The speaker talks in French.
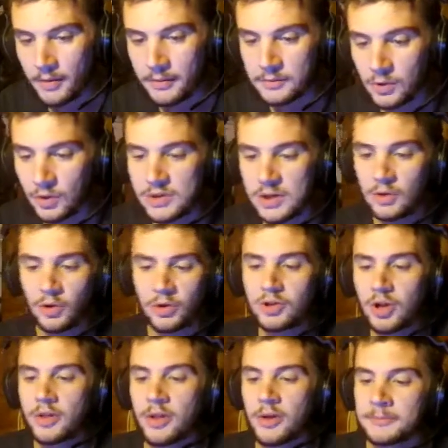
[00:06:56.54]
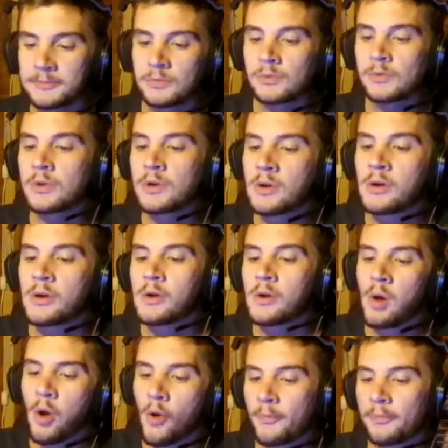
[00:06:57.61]
Donc c'est en automne.
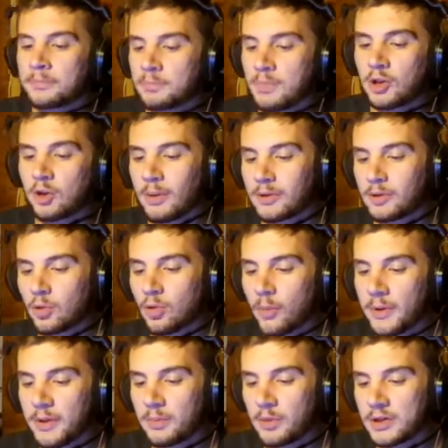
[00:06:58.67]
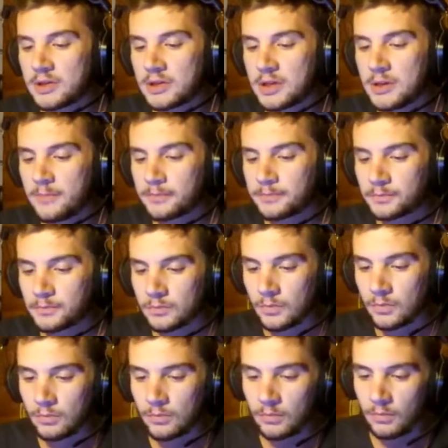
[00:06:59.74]
Mettre le bateau complètement ici.
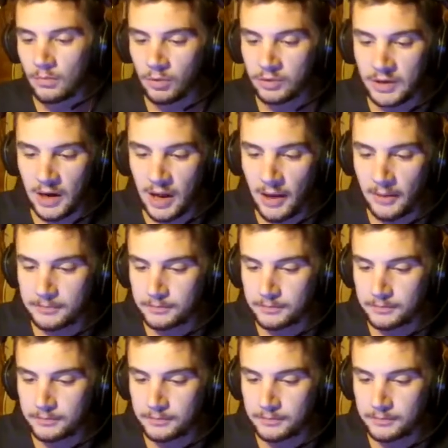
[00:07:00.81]
Monter là.